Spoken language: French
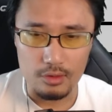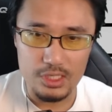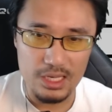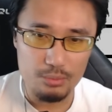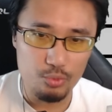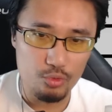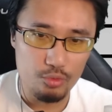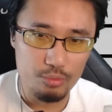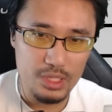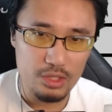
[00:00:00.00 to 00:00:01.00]
Euh, j'ai un
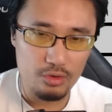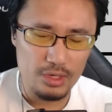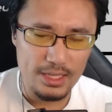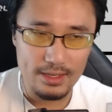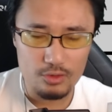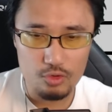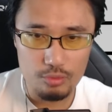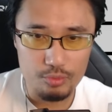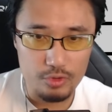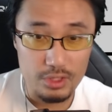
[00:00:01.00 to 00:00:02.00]
peu mis dans l'attaque
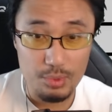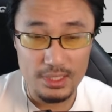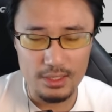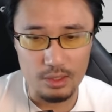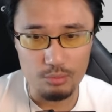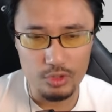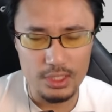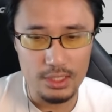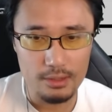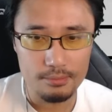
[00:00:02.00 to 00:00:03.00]
sup. Je sais pas si c'est une
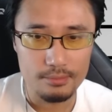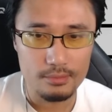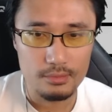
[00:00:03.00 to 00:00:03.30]
bonne idée.